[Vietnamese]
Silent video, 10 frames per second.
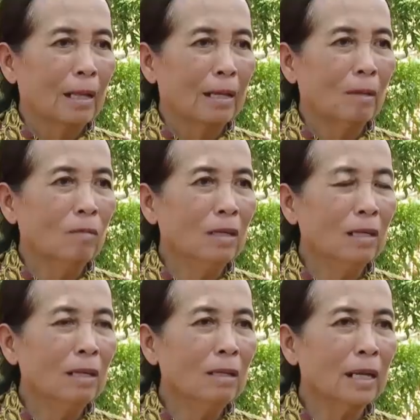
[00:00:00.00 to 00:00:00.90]
bảy, tờ
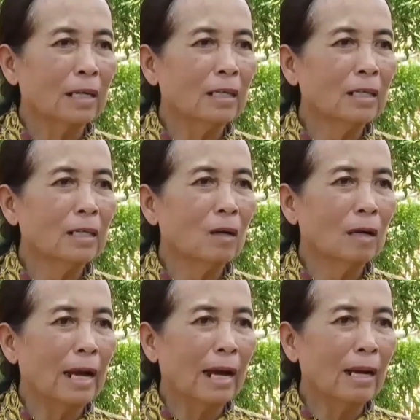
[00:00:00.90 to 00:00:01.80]
bản đồ số mười chín.
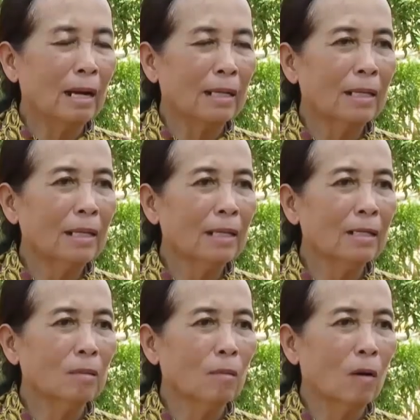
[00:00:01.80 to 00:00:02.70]
Thửa đất này tiếp
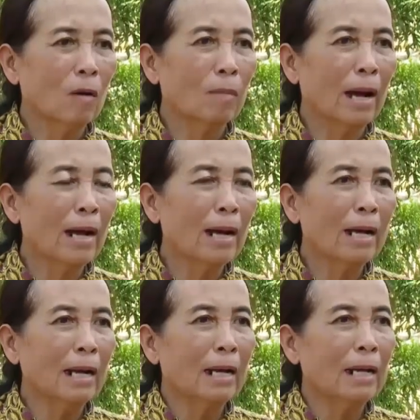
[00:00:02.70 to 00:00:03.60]
giáp với đường chín mươi
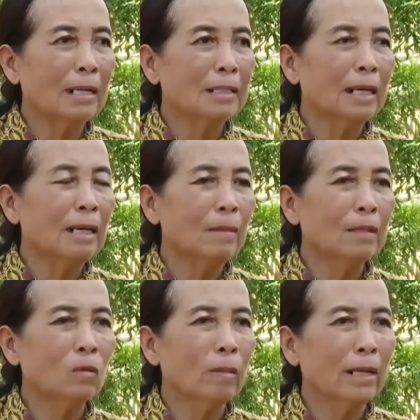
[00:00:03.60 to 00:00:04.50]
mốt, tổ mười hai,
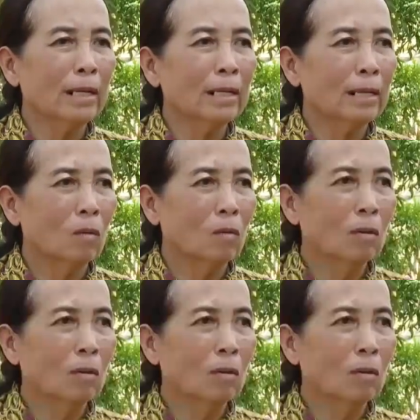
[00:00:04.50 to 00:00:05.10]
ấp Bắc, xã Long Phước,